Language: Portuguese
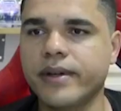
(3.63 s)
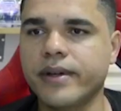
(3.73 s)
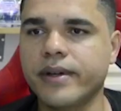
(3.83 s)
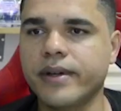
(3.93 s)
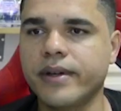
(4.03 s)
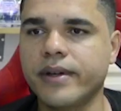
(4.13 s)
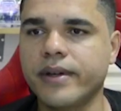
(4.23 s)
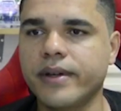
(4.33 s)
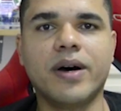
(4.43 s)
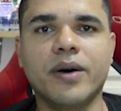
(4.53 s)
Fala
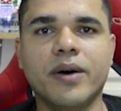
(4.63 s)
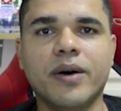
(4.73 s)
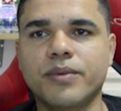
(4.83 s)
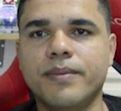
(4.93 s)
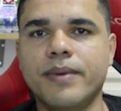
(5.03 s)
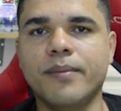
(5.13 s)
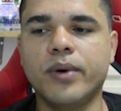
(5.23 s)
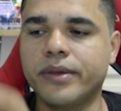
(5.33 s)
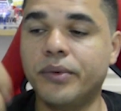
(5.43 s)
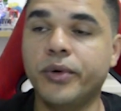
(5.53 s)
pessoal, tudo bem? Boa
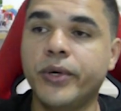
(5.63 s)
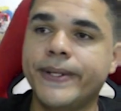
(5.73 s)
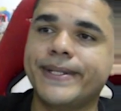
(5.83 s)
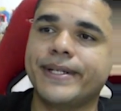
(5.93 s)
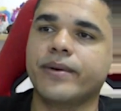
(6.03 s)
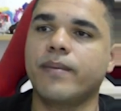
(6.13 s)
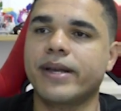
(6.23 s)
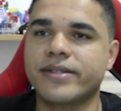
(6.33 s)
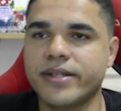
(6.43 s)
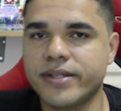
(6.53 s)
noite. Como é que
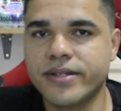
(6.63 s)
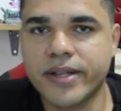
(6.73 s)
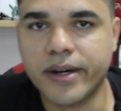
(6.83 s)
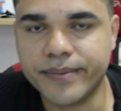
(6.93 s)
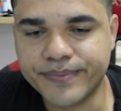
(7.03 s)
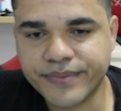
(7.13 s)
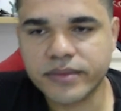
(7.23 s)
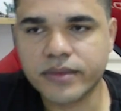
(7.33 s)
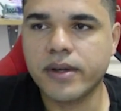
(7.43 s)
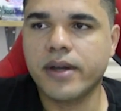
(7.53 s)
vocês estão?
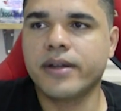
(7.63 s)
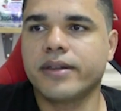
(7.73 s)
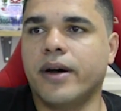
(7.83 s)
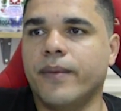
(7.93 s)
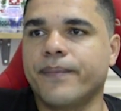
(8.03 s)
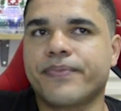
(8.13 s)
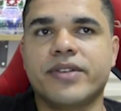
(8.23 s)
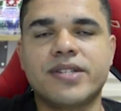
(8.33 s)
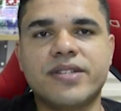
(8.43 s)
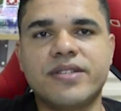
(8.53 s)
Então, fazendo
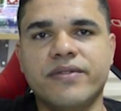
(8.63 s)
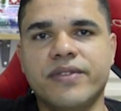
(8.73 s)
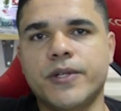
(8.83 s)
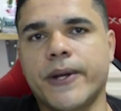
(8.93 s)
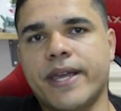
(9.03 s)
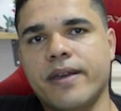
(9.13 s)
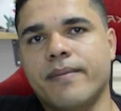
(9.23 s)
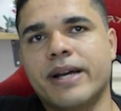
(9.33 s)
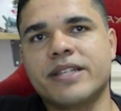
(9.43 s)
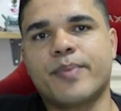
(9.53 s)
esse vídeo aqui
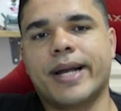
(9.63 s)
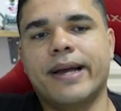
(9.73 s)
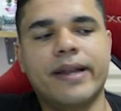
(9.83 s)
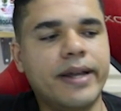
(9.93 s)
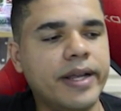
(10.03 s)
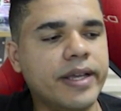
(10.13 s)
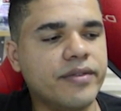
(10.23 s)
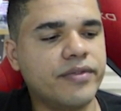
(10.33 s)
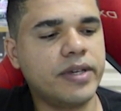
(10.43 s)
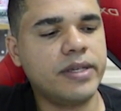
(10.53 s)
mais para a galera aí que
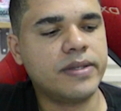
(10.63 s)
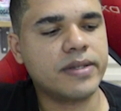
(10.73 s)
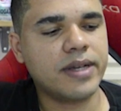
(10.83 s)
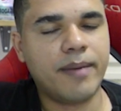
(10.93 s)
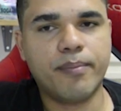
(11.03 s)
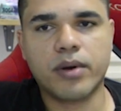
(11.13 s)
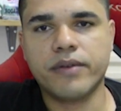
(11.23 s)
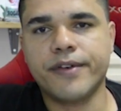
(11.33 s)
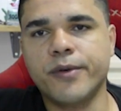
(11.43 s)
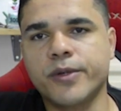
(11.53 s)
fez a prova
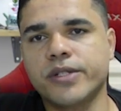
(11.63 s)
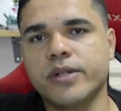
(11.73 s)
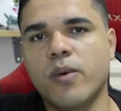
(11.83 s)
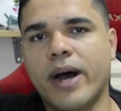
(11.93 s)
hoje de guarda